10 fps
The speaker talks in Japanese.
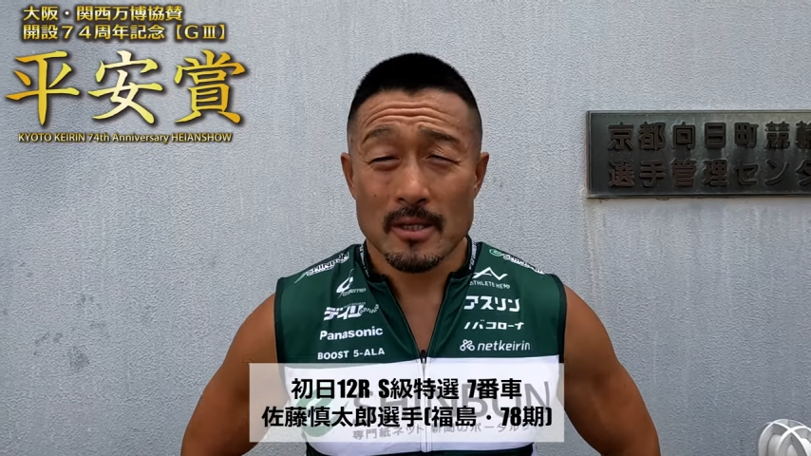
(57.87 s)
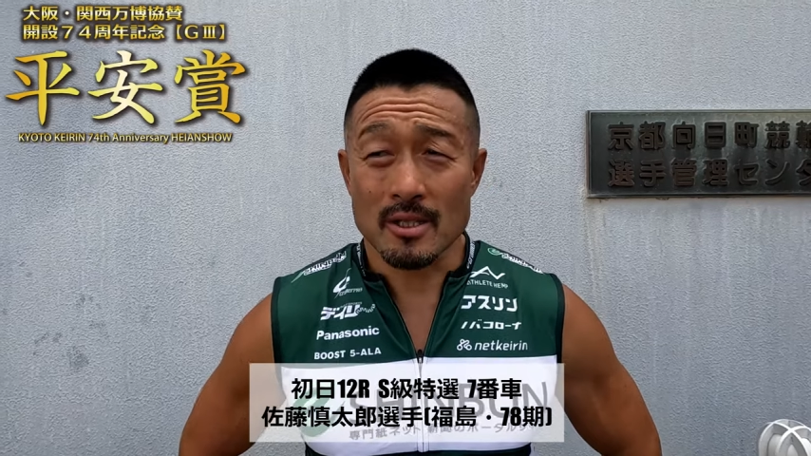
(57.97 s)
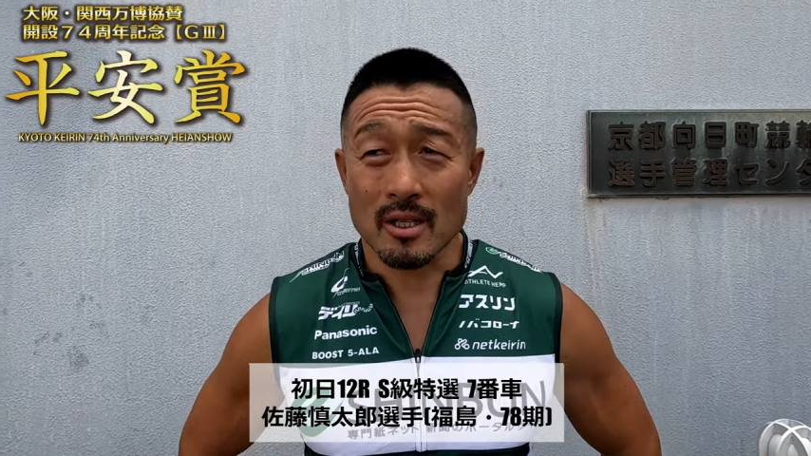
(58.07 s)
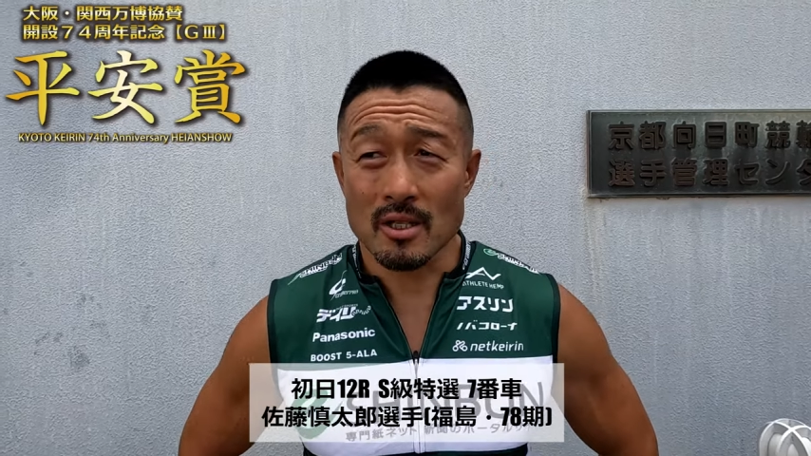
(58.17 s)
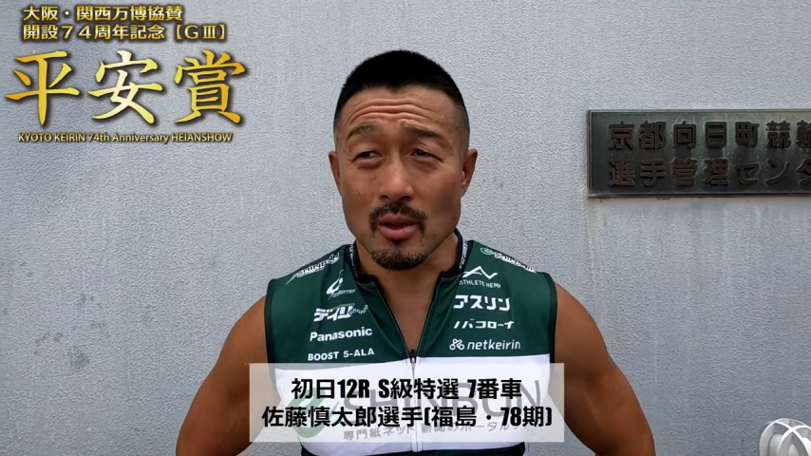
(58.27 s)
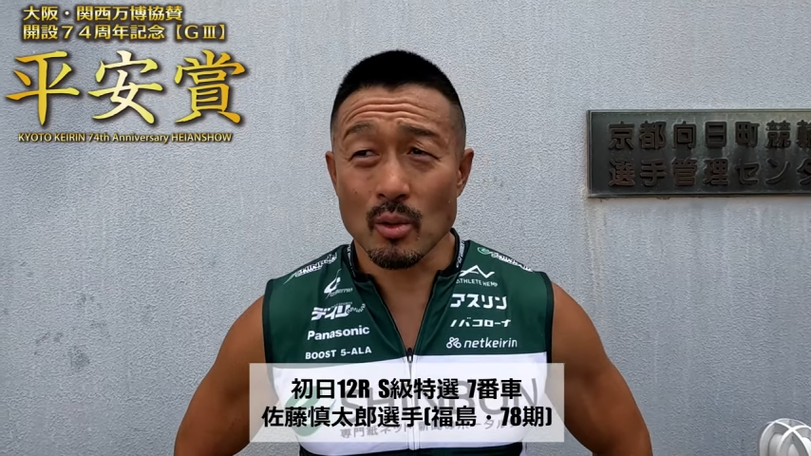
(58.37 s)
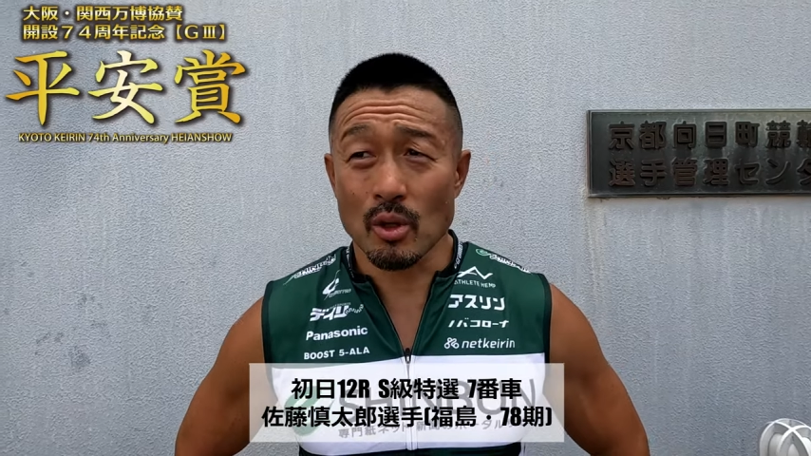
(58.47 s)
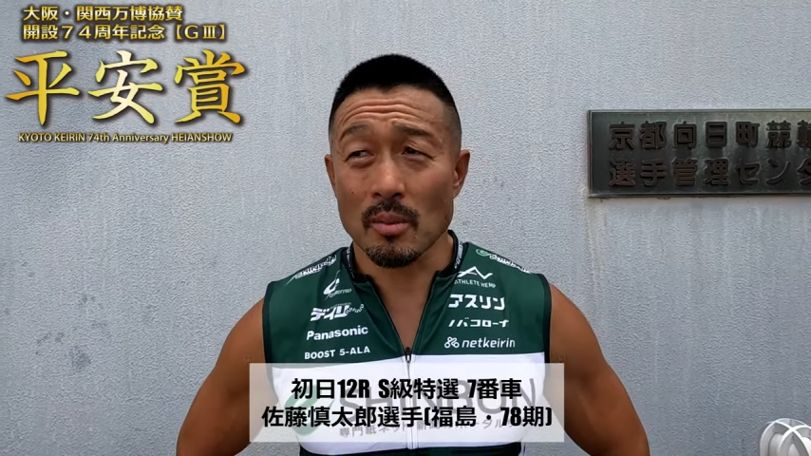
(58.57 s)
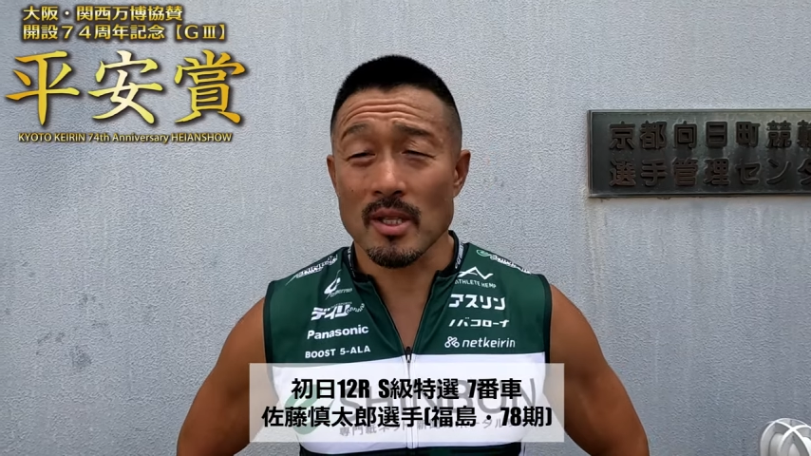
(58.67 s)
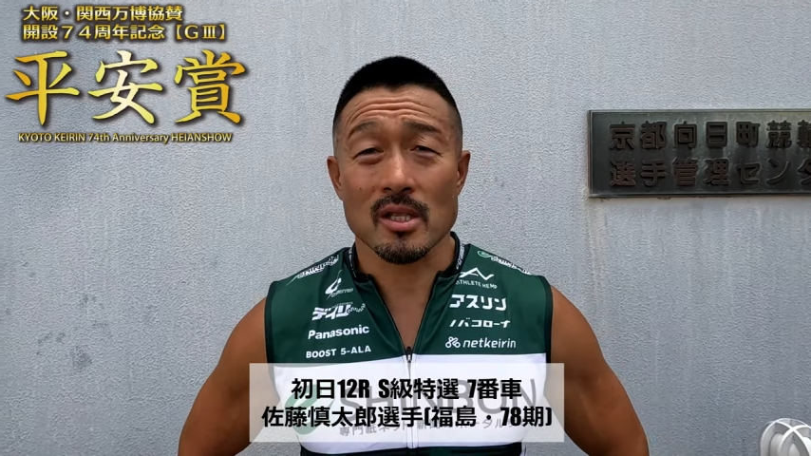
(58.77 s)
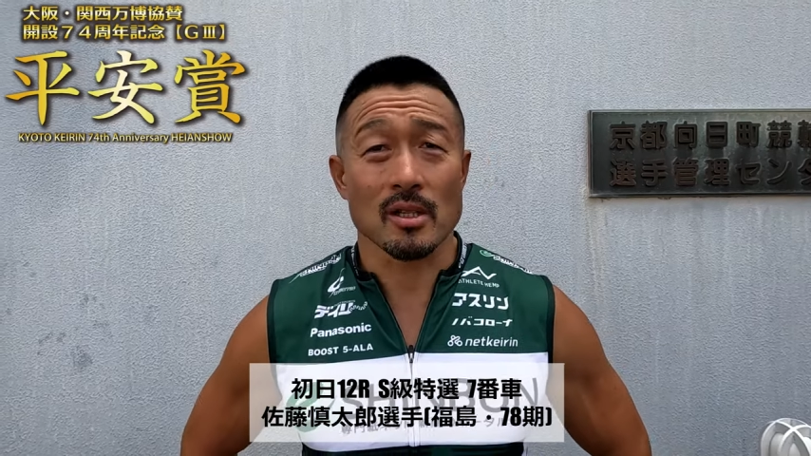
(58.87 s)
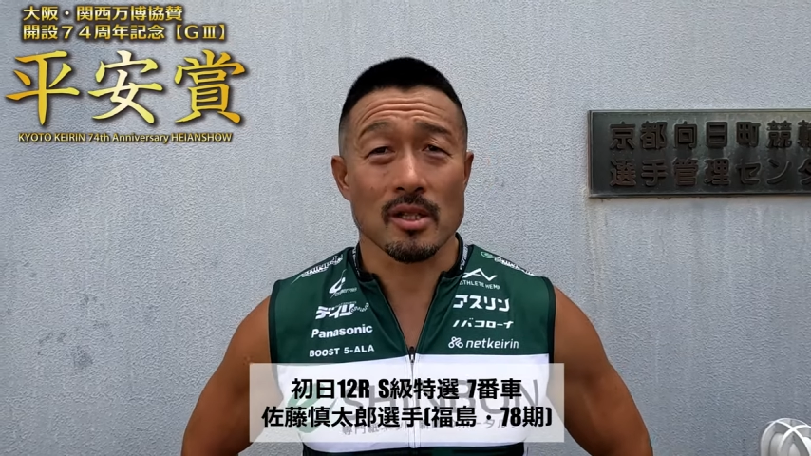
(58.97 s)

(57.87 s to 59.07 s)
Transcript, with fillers: 新幹線動きました